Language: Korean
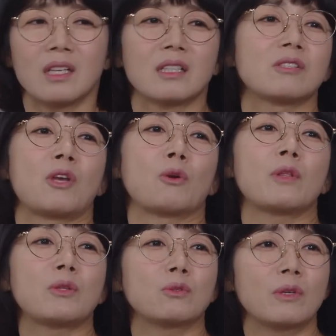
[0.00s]
그래서
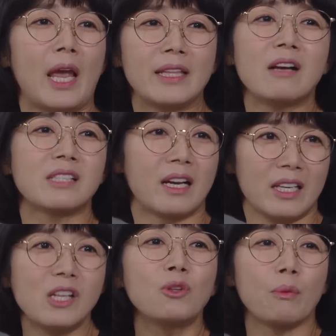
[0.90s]
결혼해도 애 낳을 생각
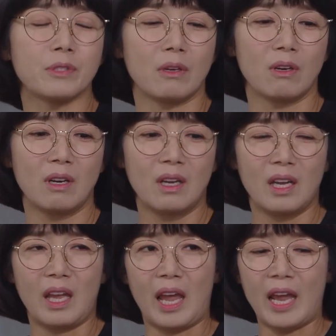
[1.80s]
1도 없어요.
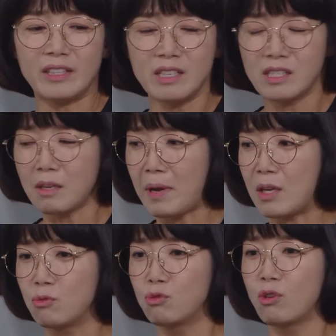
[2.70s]
애들이 있어봐야
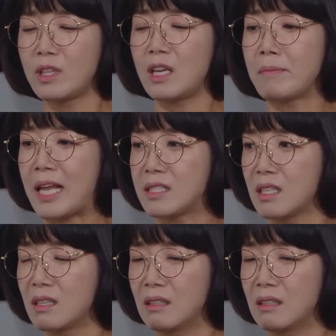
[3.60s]
울어대기만 하지.